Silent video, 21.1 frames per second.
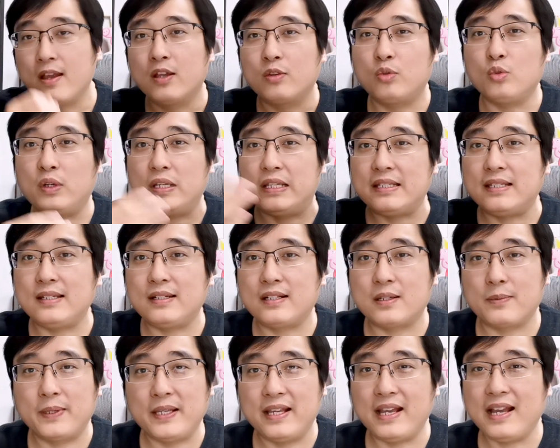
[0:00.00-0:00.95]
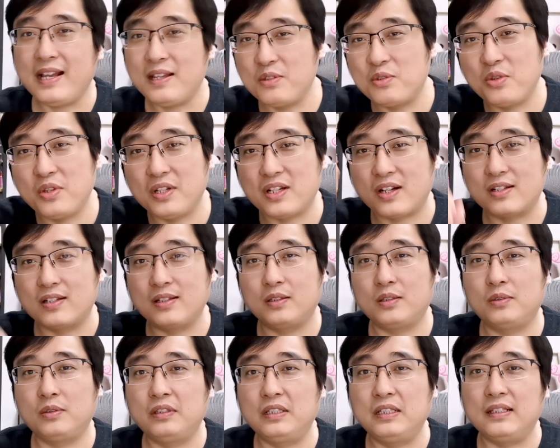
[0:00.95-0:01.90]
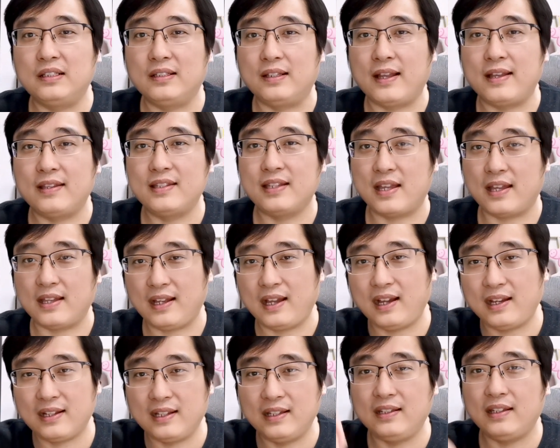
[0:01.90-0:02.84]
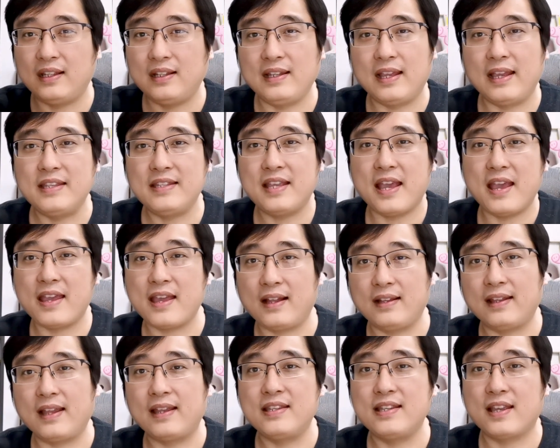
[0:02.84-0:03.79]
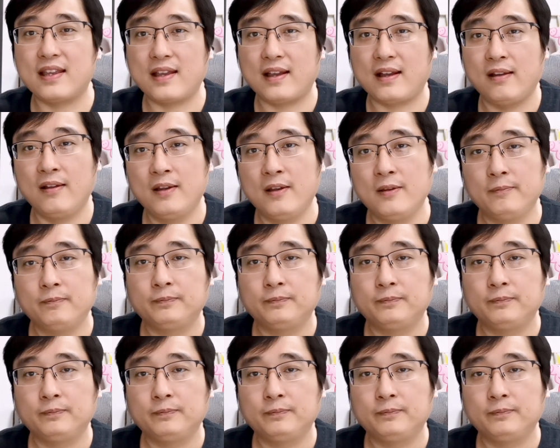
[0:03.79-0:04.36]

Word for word: 做一期视频啊，你去找蛇兔日记连线啊，跟他连线呀，连线呀，